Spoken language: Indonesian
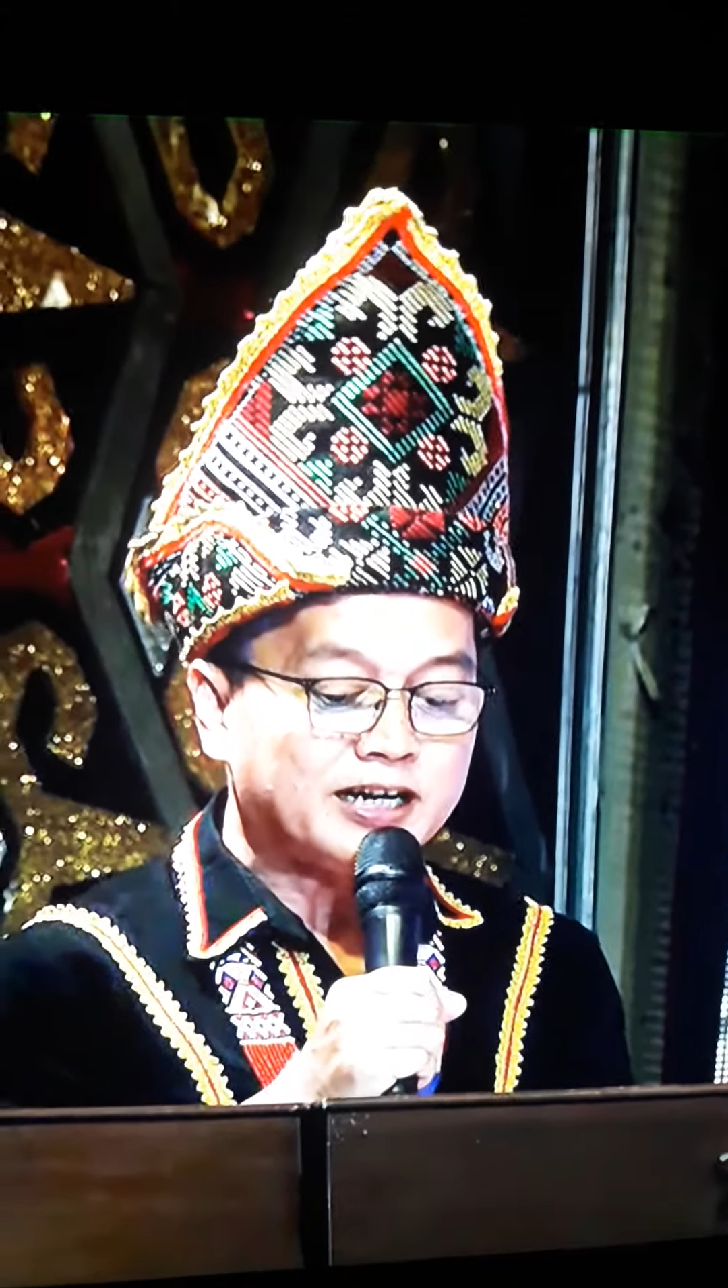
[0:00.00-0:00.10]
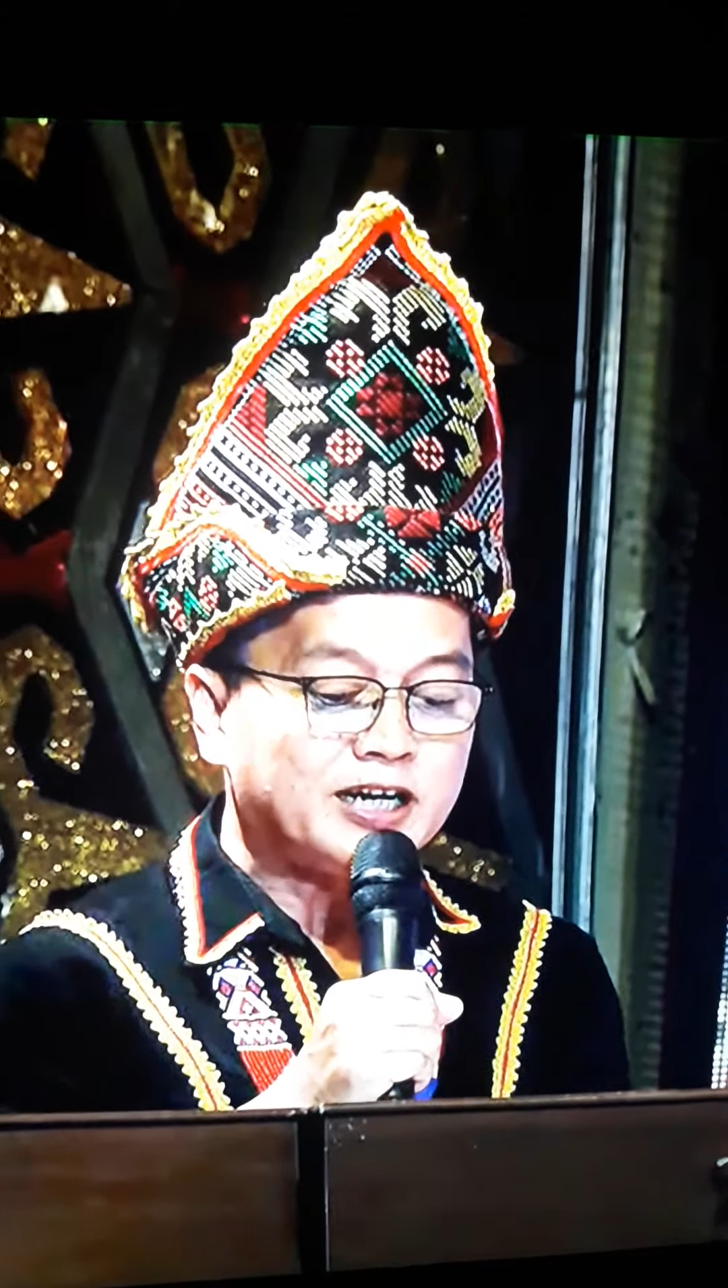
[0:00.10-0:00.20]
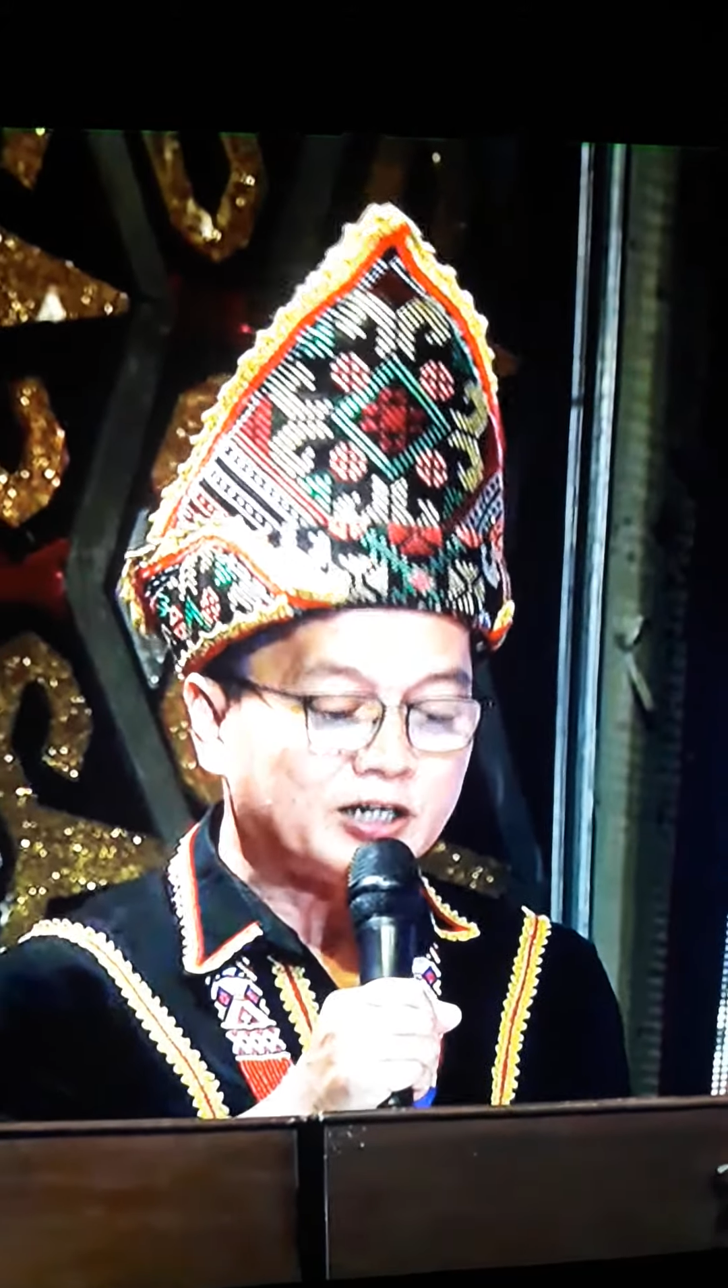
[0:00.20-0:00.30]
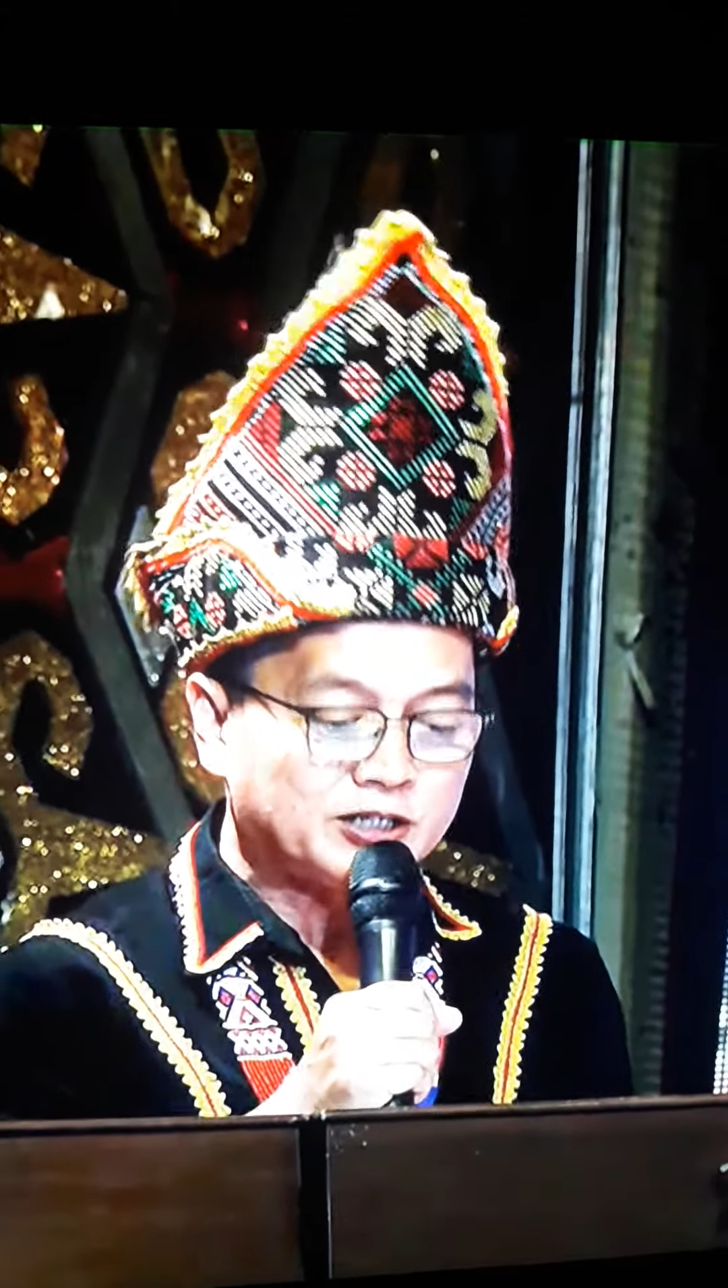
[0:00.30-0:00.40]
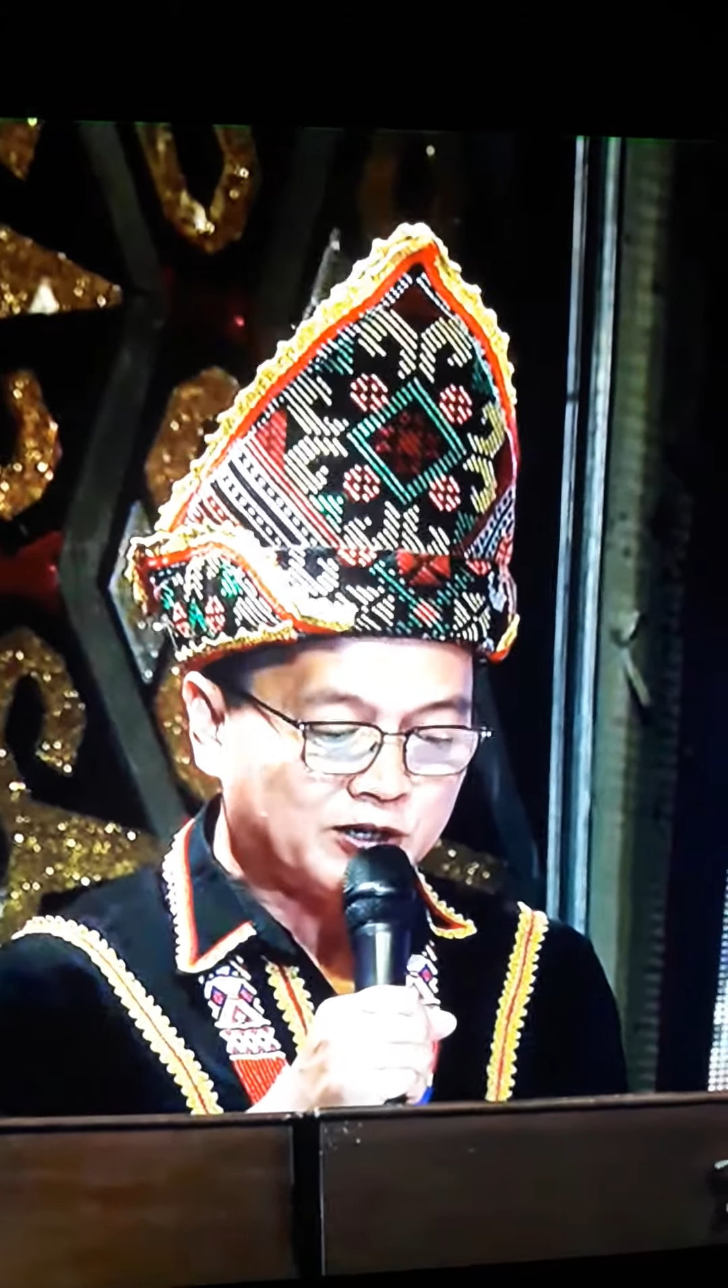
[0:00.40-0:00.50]

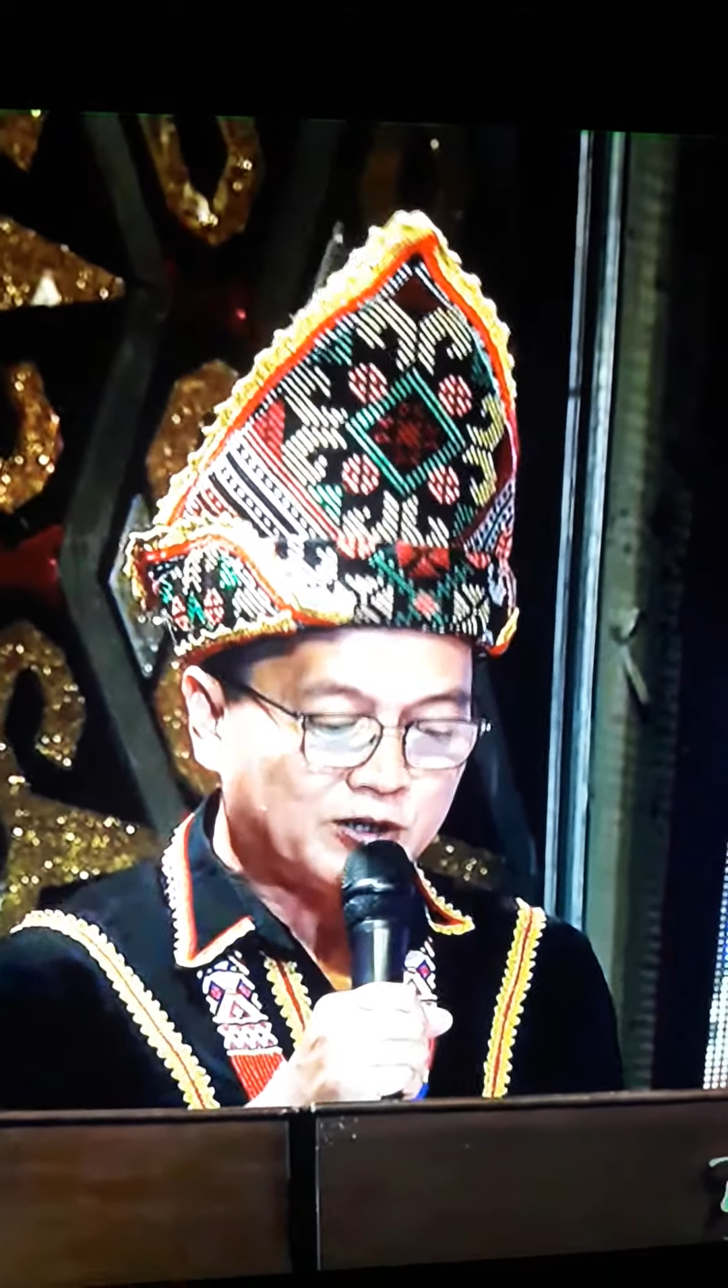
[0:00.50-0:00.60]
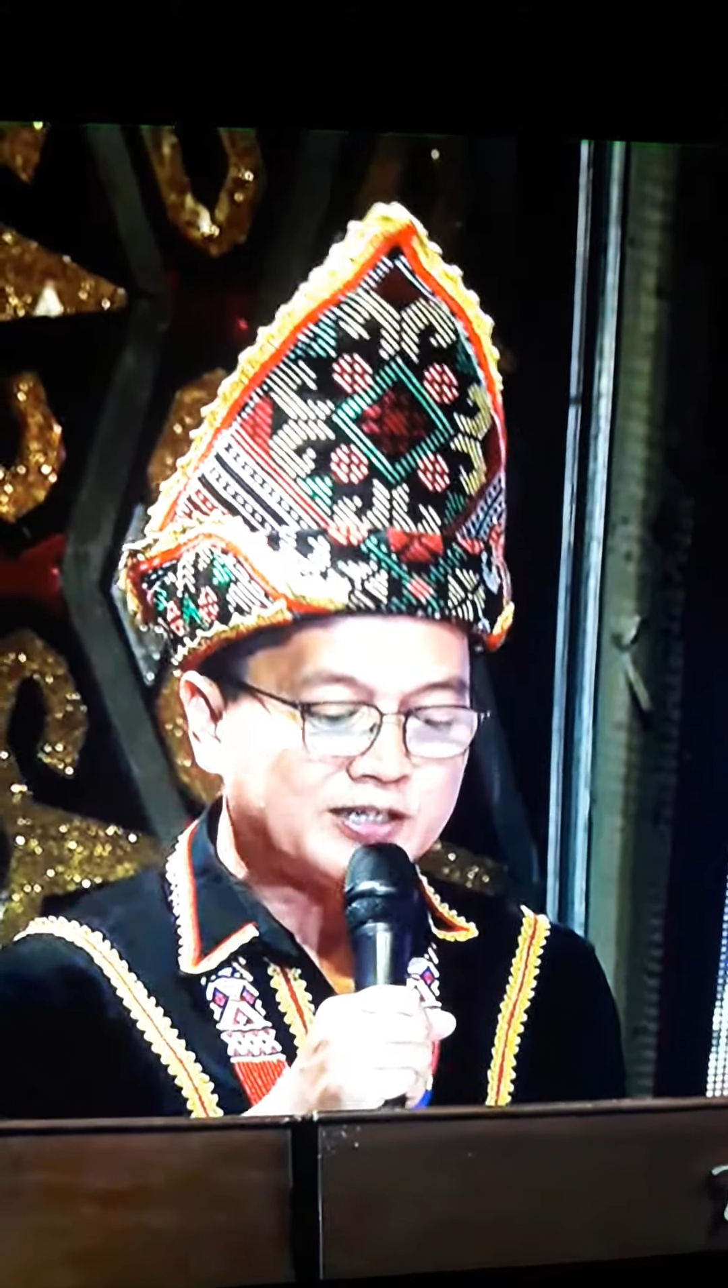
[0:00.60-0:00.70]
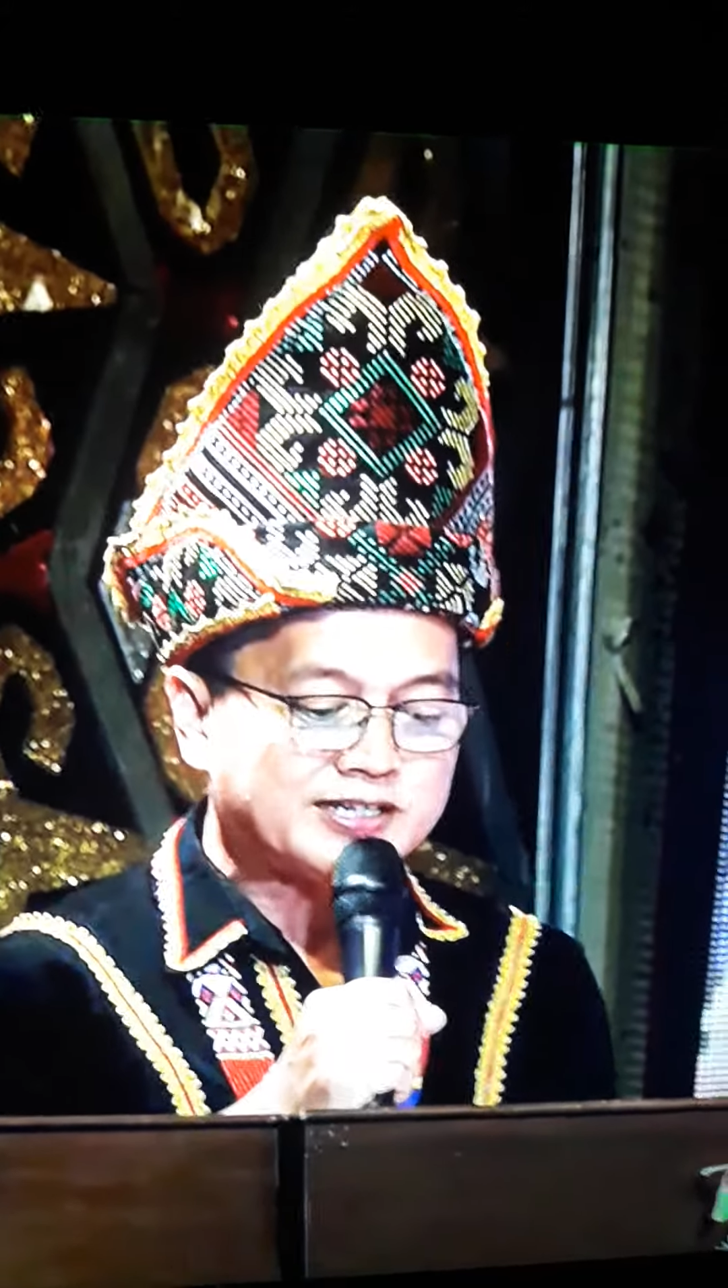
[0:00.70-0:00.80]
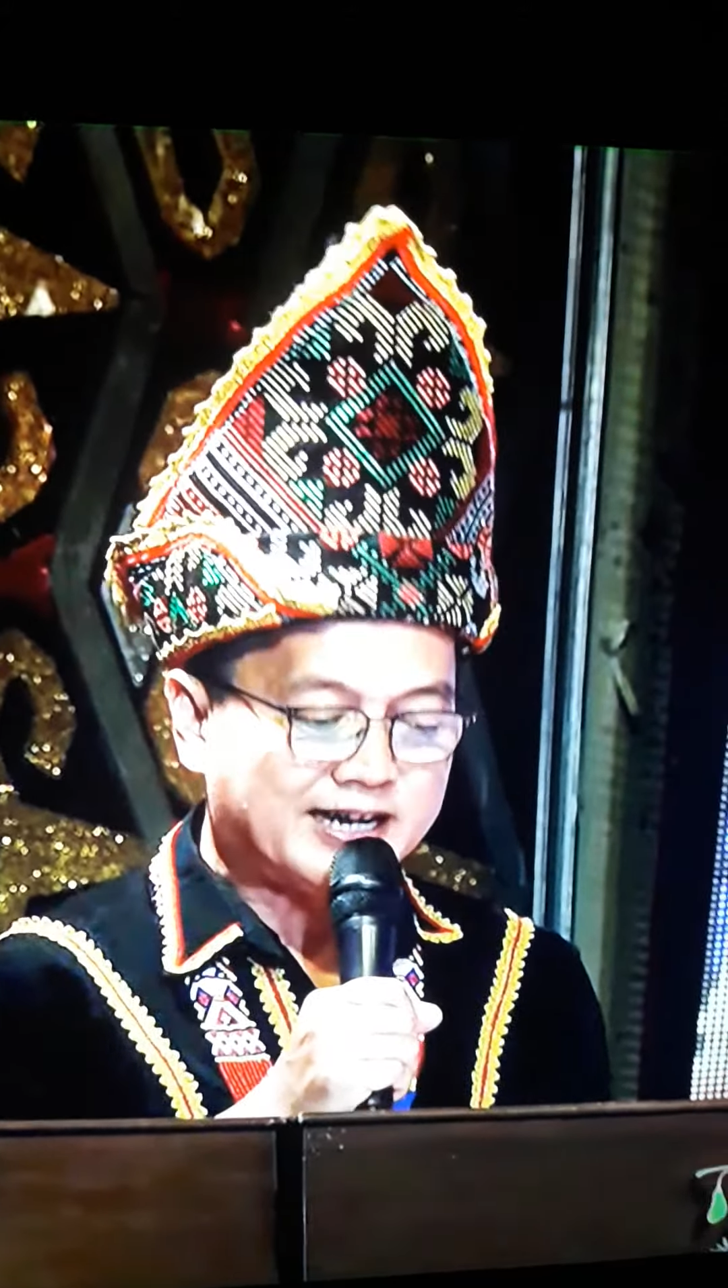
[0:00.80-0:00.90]
kinaisanon